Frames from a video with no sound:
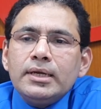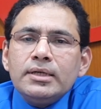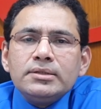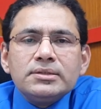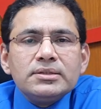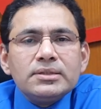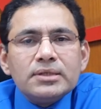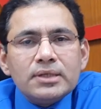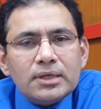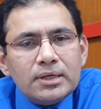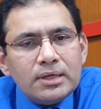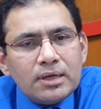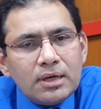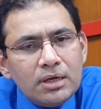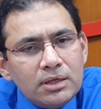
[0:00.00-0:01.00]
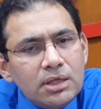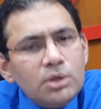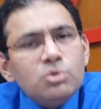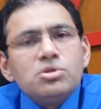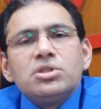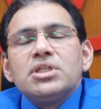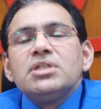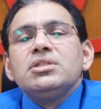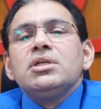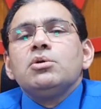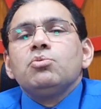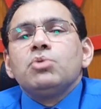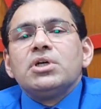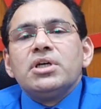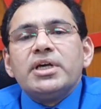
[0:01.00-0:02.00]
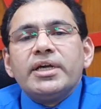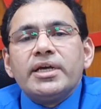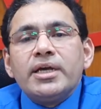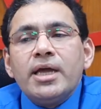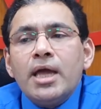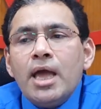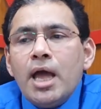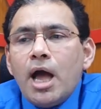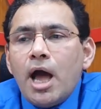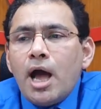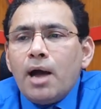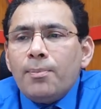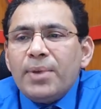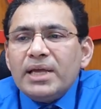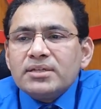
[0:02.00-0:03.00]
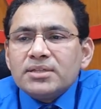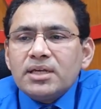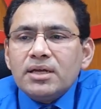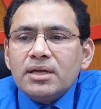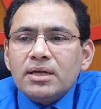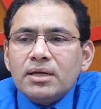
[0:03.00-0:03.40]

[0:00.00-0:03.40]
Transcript: इस कंटिन्यूस चेंजिंग वर्ल्ड है आप ऐसा